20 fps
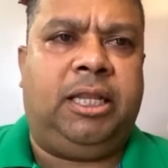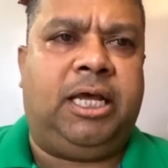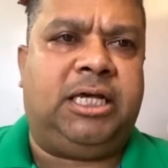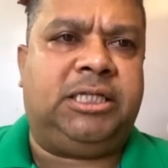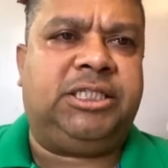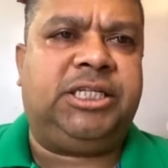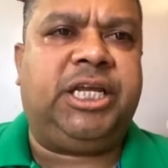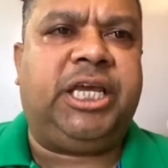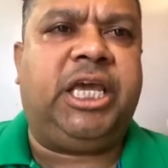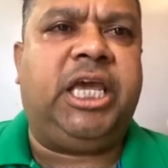
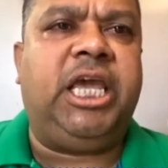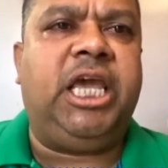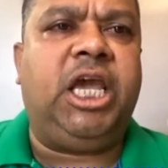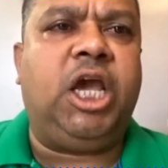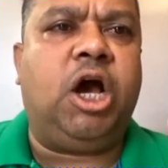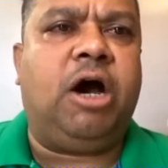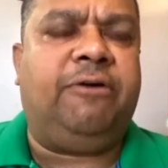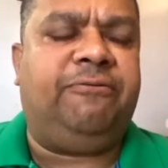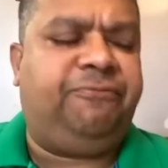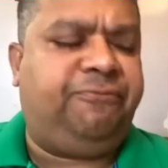লাস্ট কিং
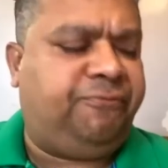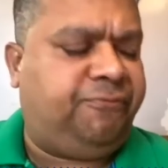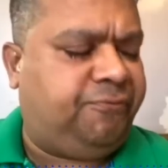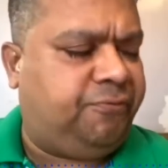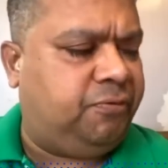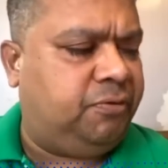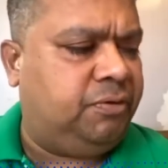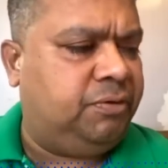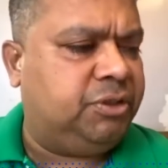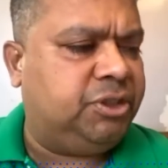অফ
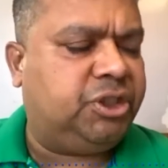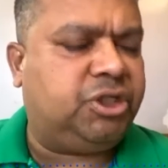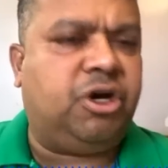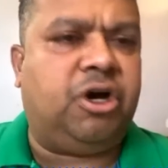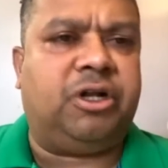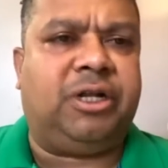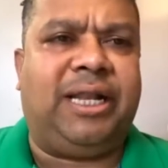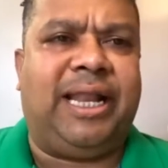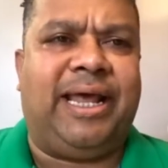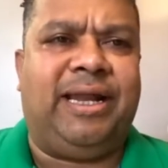
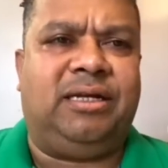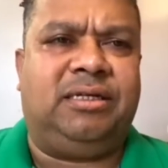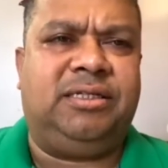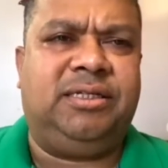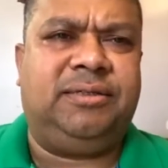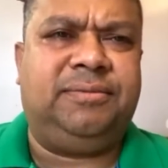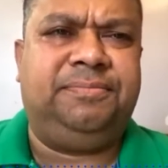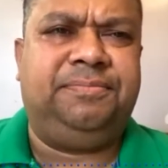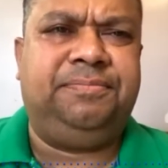স্কটল্যান্ড